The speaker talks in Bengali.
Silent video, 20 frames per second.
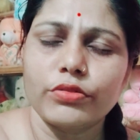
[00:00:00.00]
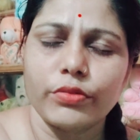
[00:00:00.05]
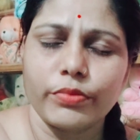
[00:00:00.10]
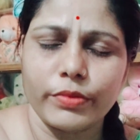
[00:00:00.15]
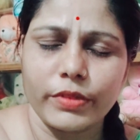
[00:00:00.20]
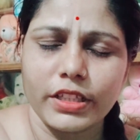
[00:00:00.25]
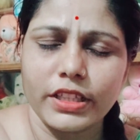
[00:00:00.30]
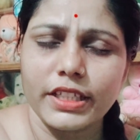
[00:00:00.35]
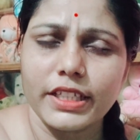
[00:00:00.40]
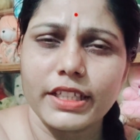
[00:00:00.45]

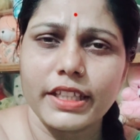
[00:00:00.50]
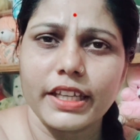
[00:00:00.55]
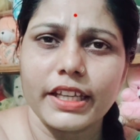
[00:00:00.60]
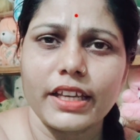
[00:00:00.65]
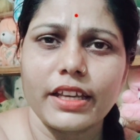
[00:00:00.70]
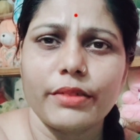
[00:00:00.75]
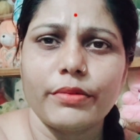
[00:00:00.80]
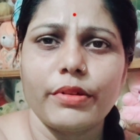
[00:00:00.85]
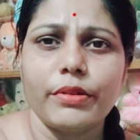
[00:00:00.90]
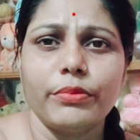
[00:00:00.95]
সোমনাথকে
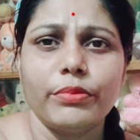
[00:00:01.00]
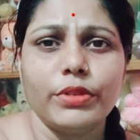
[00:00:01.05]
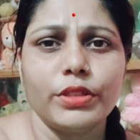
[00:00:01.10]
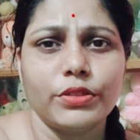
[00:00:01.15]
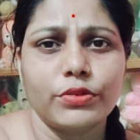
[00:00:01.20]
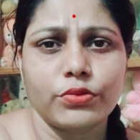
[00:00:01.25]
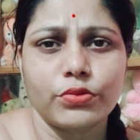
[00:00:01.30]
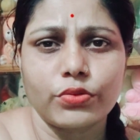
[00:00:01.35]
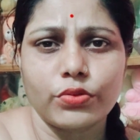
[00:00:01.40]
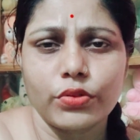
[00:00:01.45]
দেখে আমার
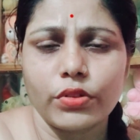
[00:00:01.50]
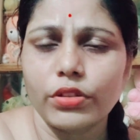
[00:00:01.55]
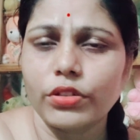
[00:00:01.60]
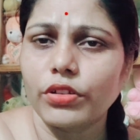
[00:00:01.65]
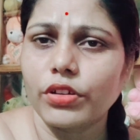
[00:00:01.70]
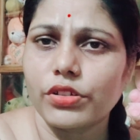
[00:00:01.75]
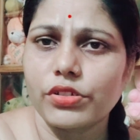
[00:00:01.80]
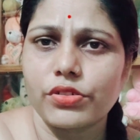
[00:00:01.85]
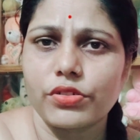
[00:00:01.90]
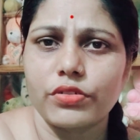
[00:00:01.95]
ভীষণ
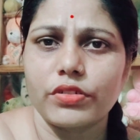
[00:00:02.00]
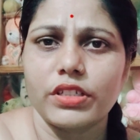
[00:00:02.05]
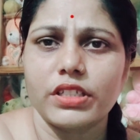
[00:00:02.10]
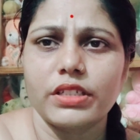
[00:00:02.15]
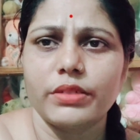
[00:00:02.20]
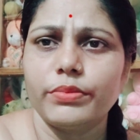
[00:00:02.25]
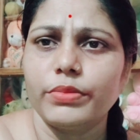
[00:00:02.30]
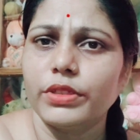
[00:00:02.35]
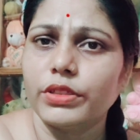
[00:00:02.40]
কষ্ট হয়েছে